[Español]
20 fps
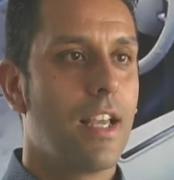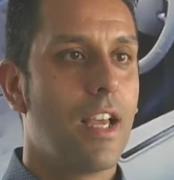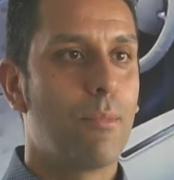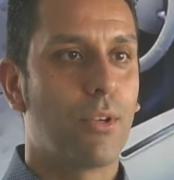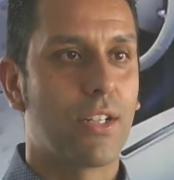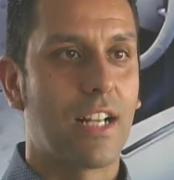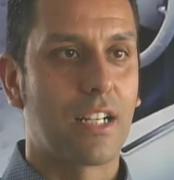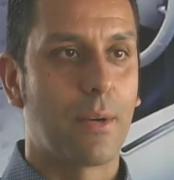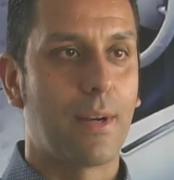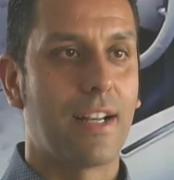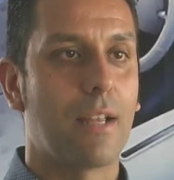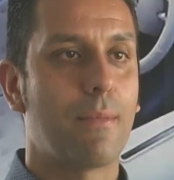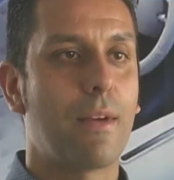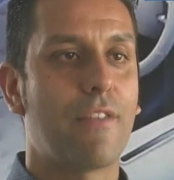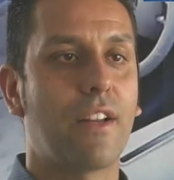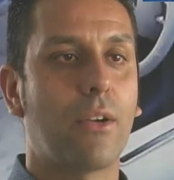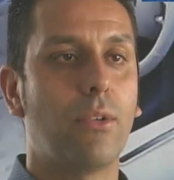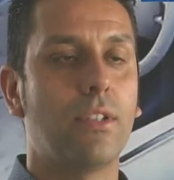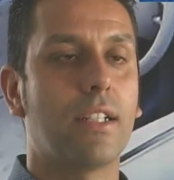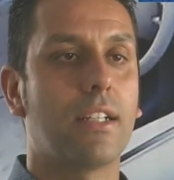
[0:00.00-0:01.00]
Pues las averías más
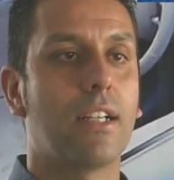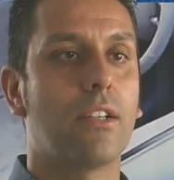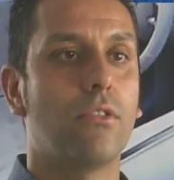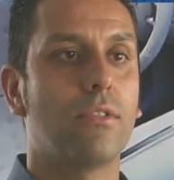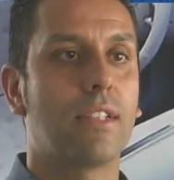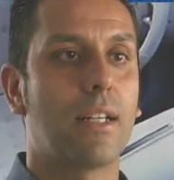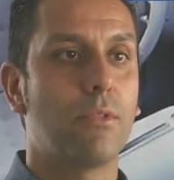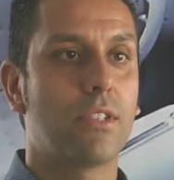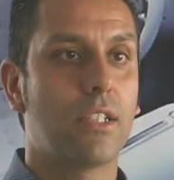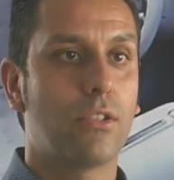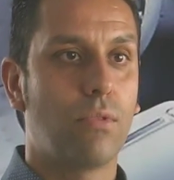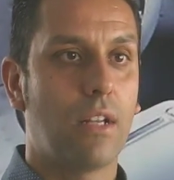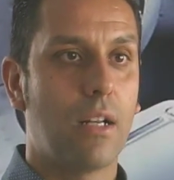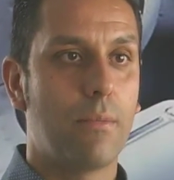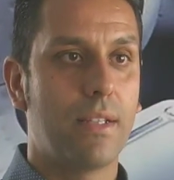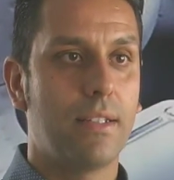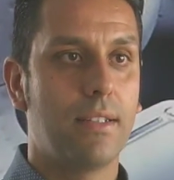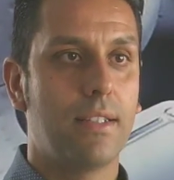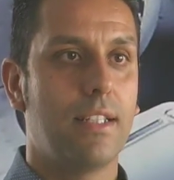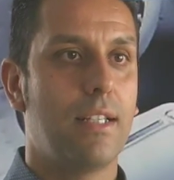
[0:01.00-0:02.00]
frecuentes que encontramos
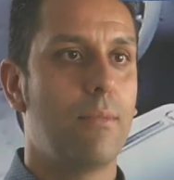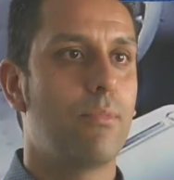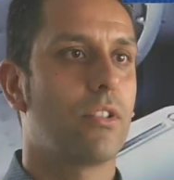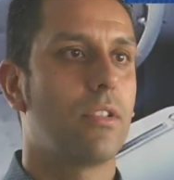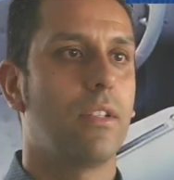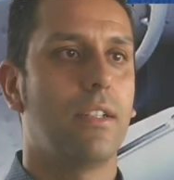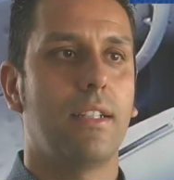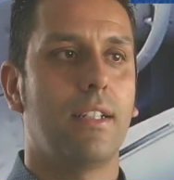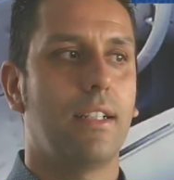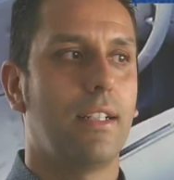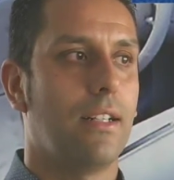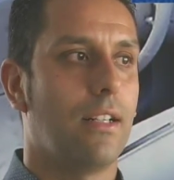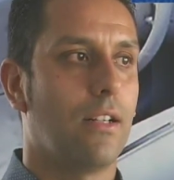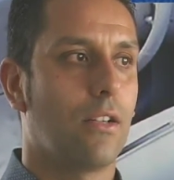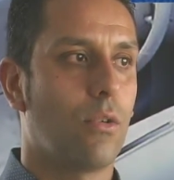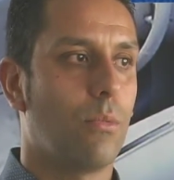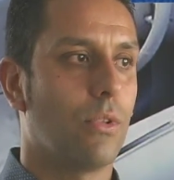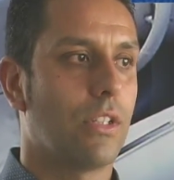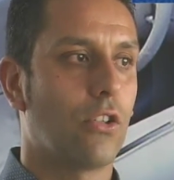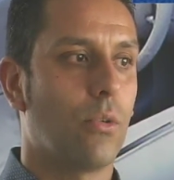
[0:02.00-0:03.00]
actualmente, pues eh,
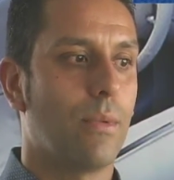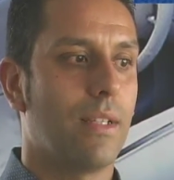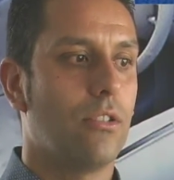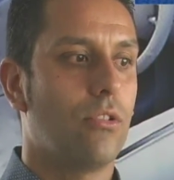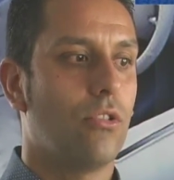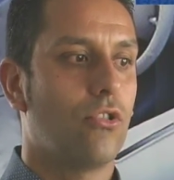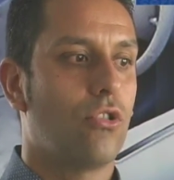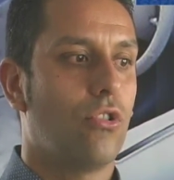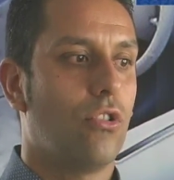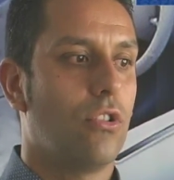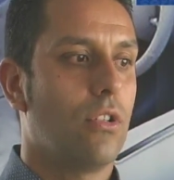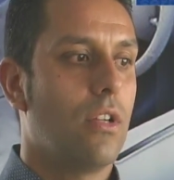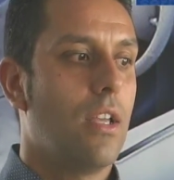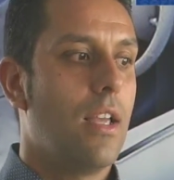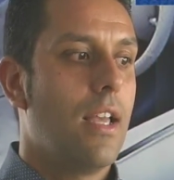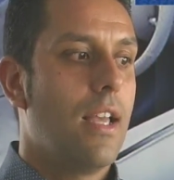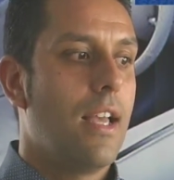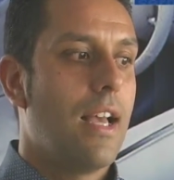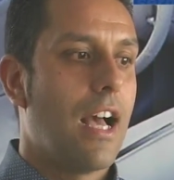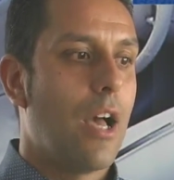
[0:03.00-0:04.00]
como te comento, son
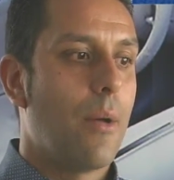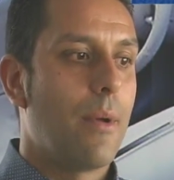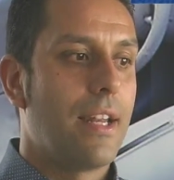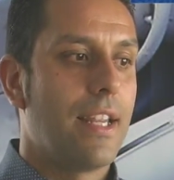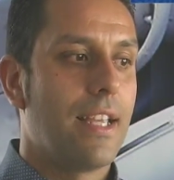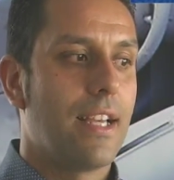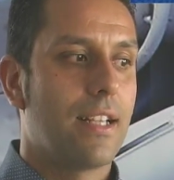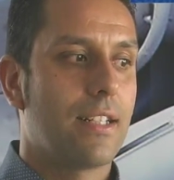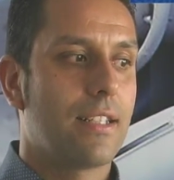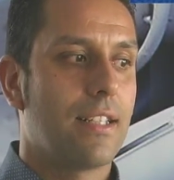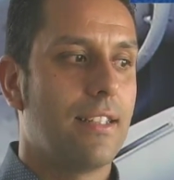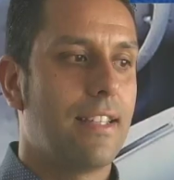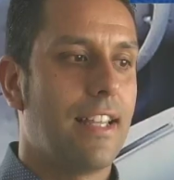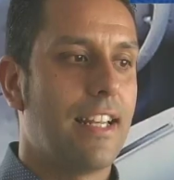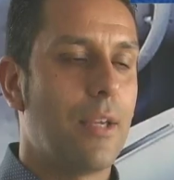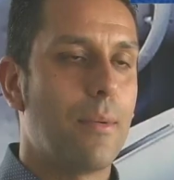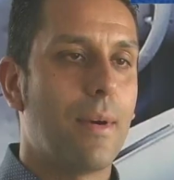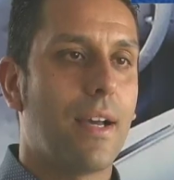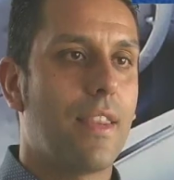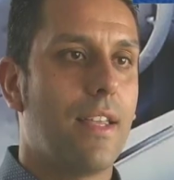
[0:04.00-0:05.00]
averías
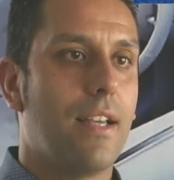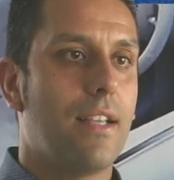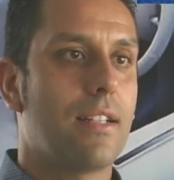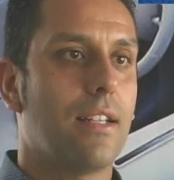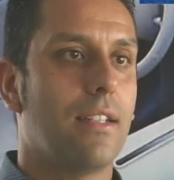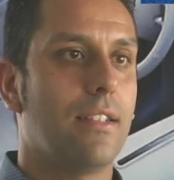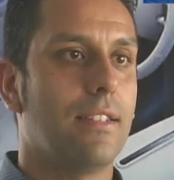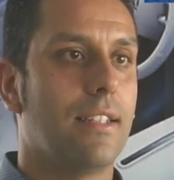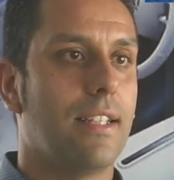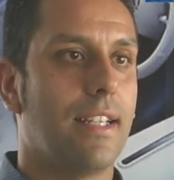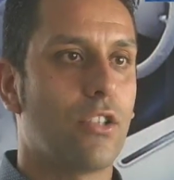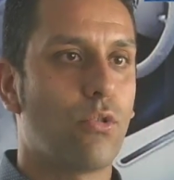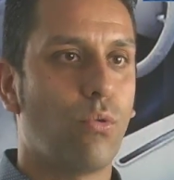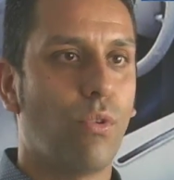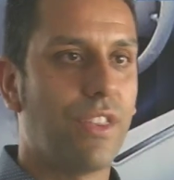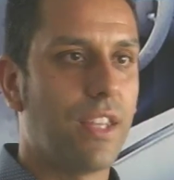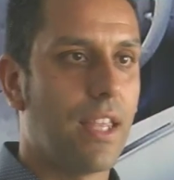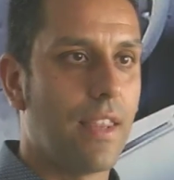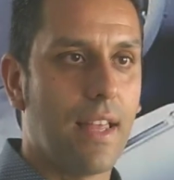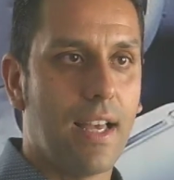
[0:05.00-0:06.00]
derivadas de
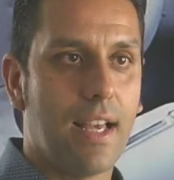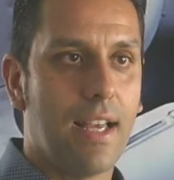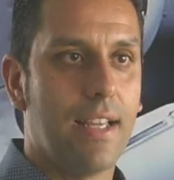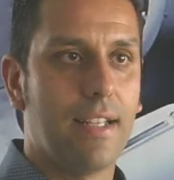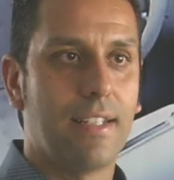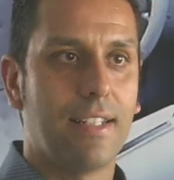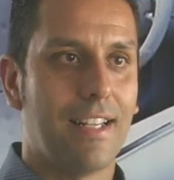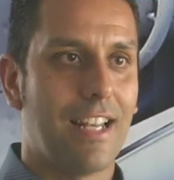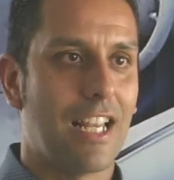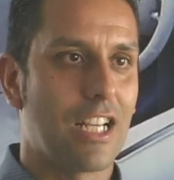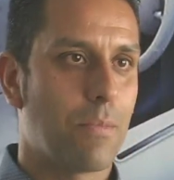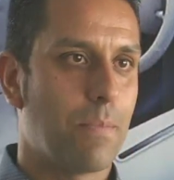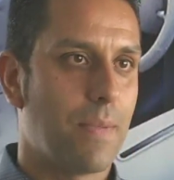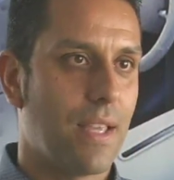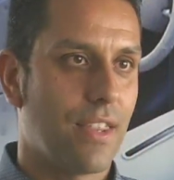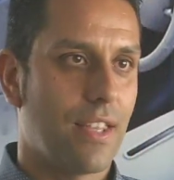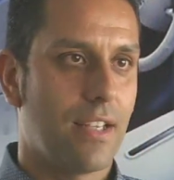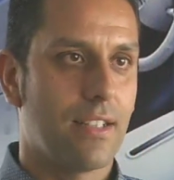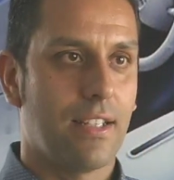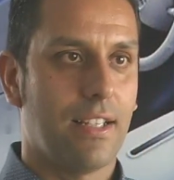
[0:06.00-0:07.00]
suciedad en las
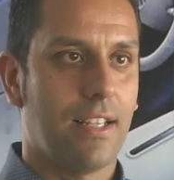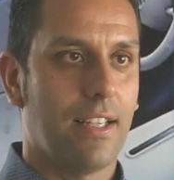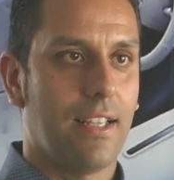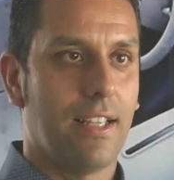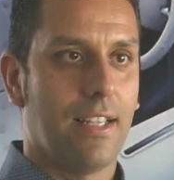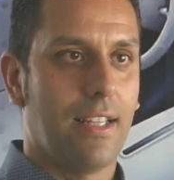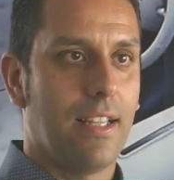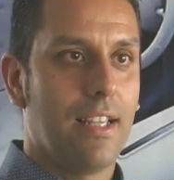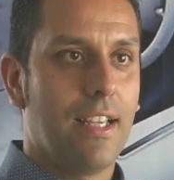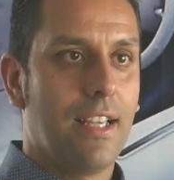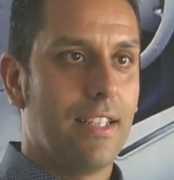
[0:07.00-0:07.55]
piezas del